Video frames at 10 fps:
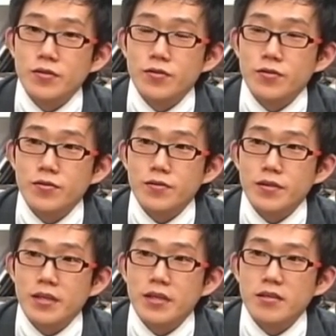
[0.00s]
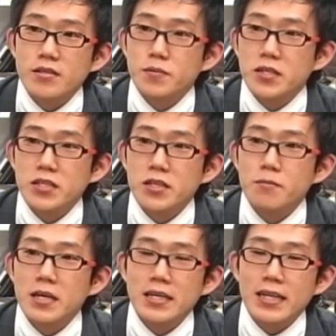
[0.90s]
So especially
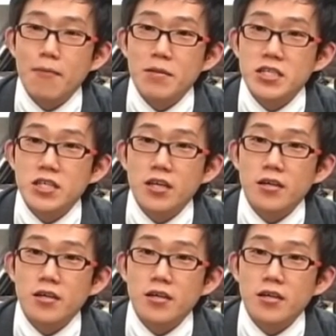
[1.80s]
mga damaged